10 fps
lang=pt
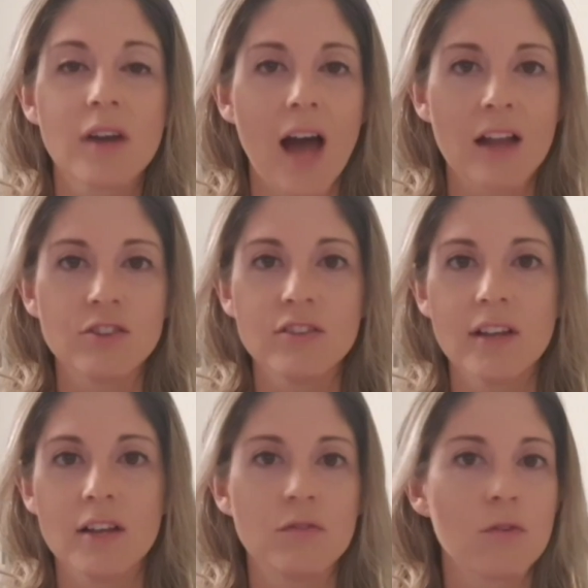no kart,
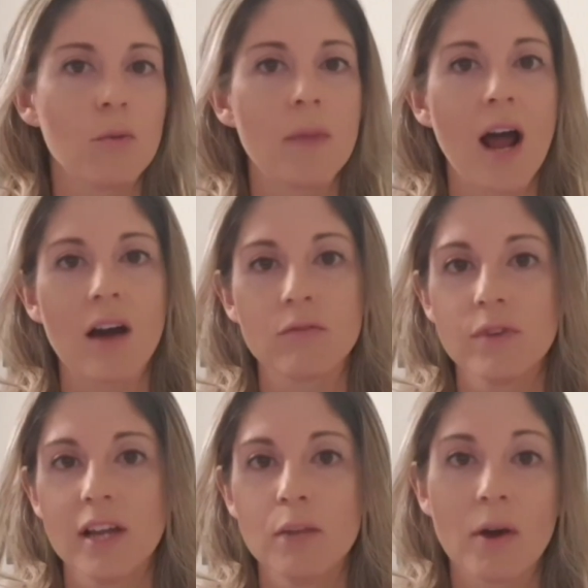ele ficou
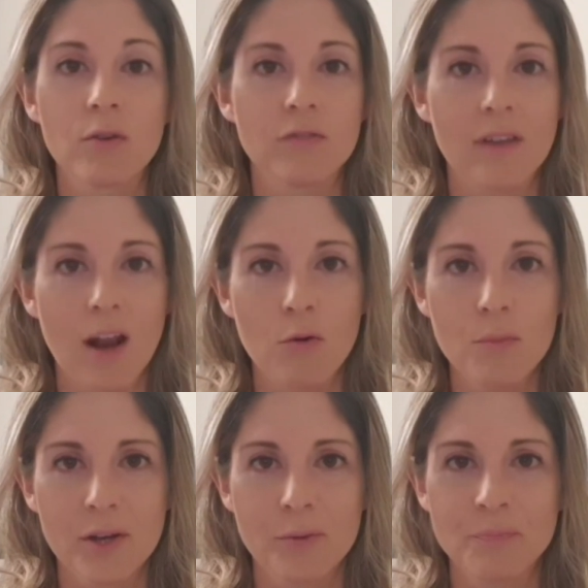bravo e ele parou de falar
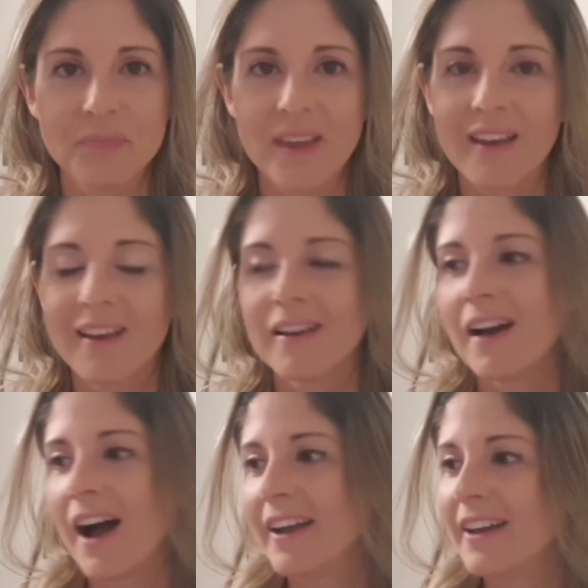comigo.
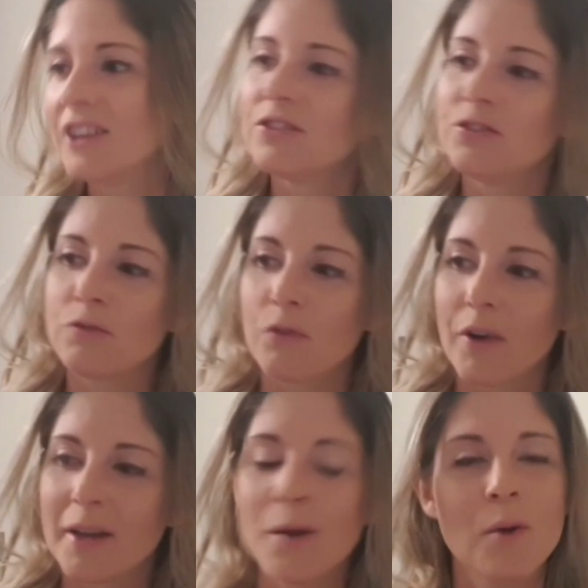Aí a gente
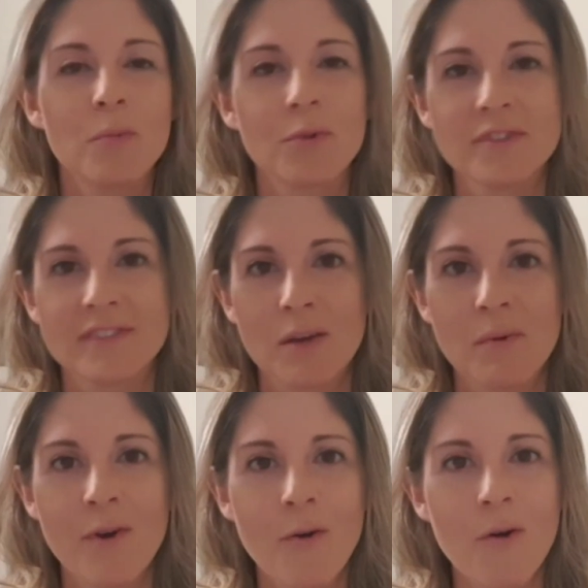foi pro
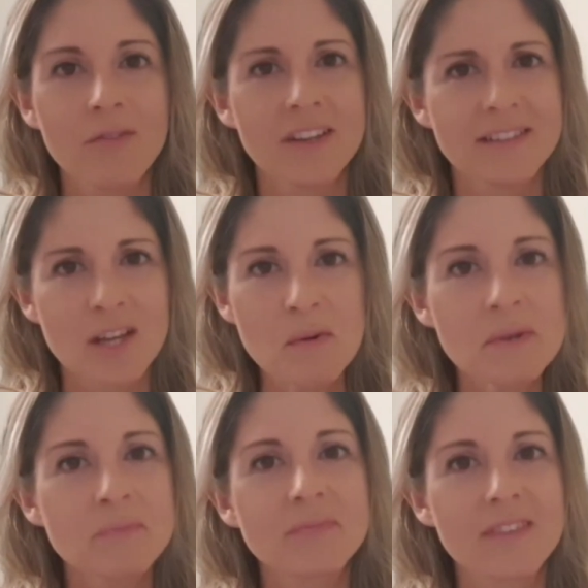Esteban como foi
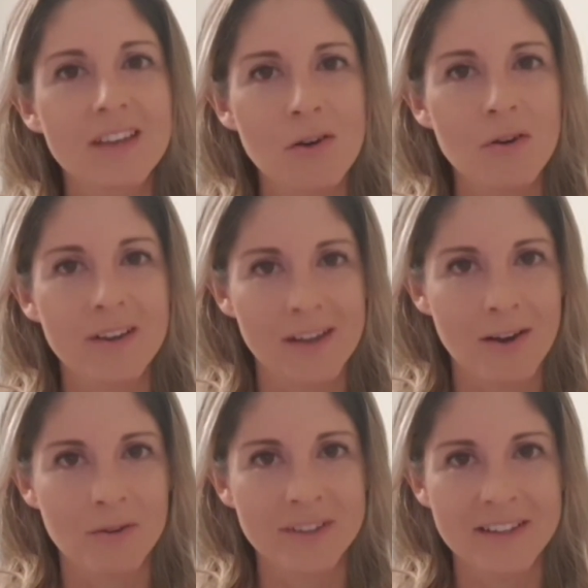Esteban, o que, que,
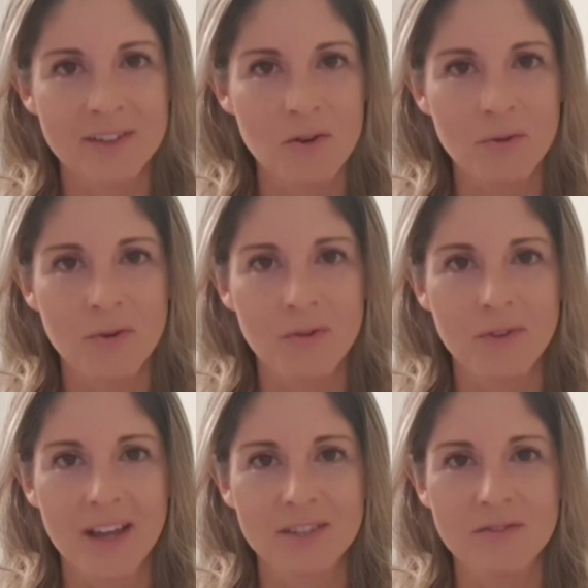que aconteceu
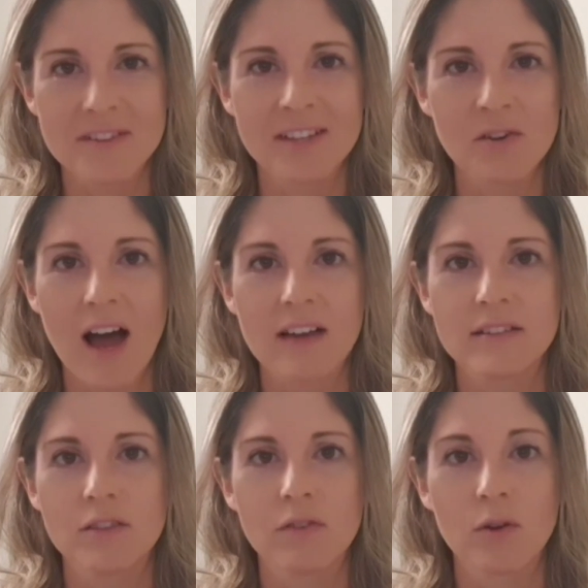com, entre você e o
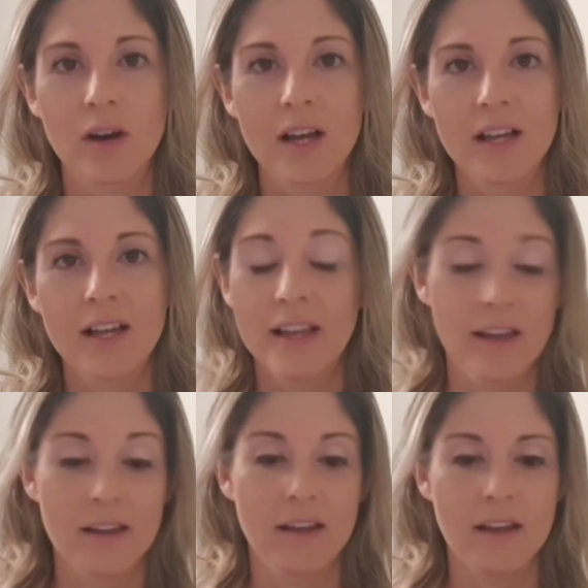Gasly? Ele falou,
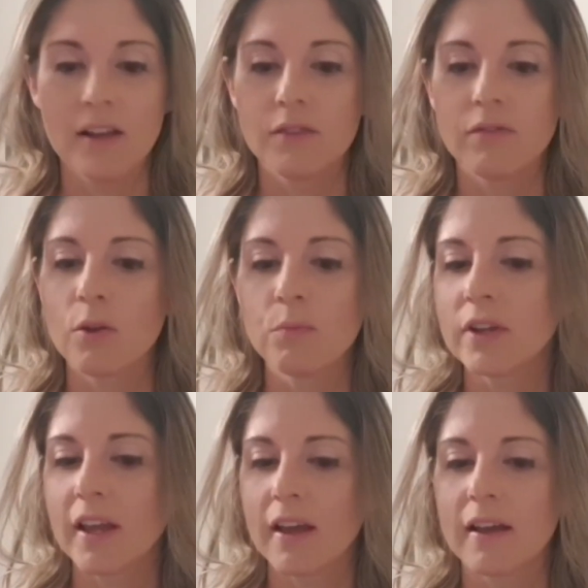e, e ele falou,
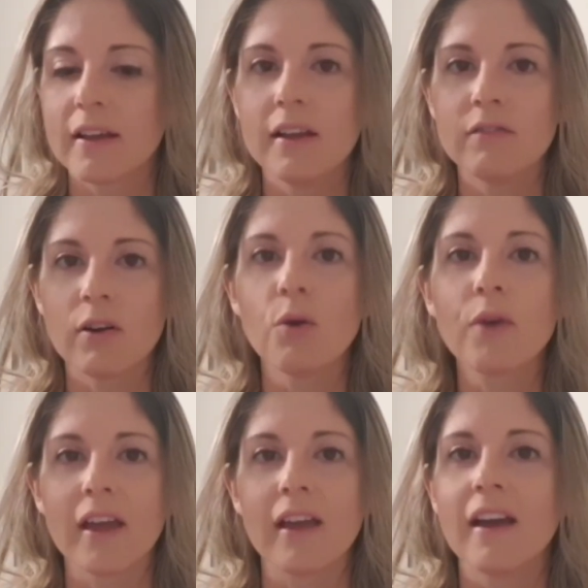por quê? Ele
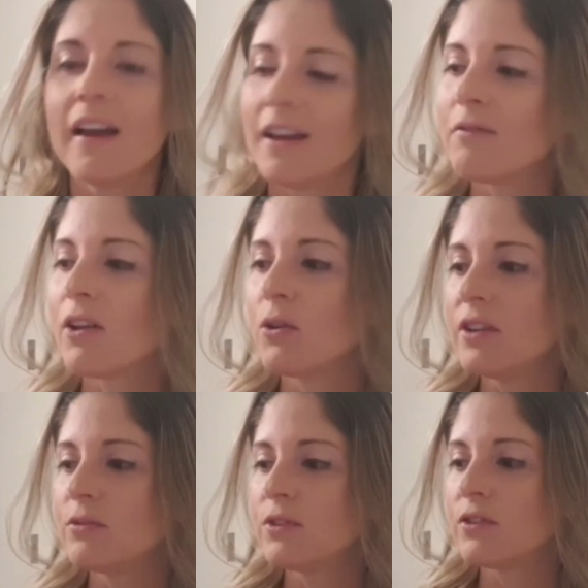falou o quê? Ele falou
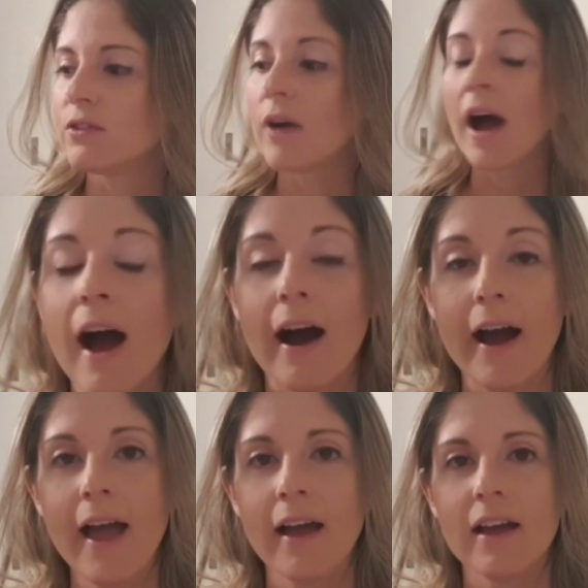isso, isso, isso.
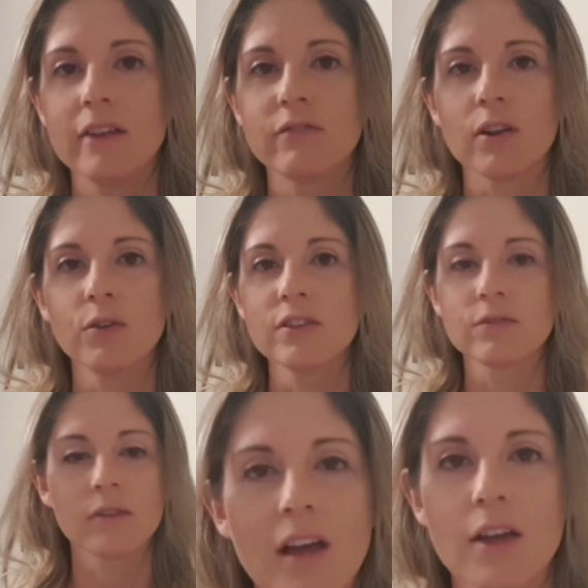Ah, é? Ele falou
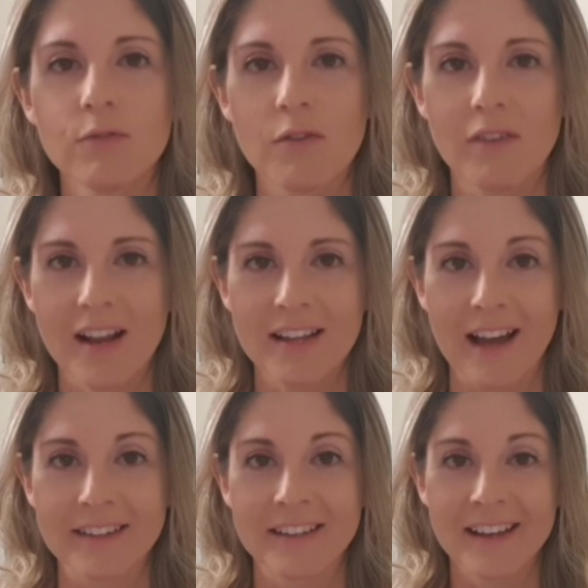isso? Eu não vou falar
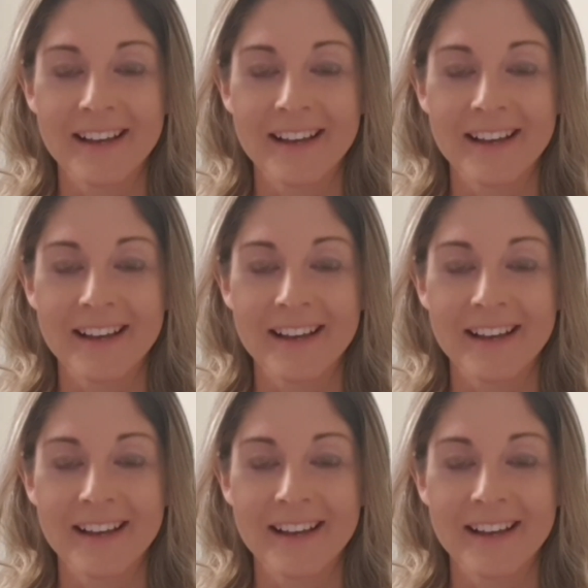nada.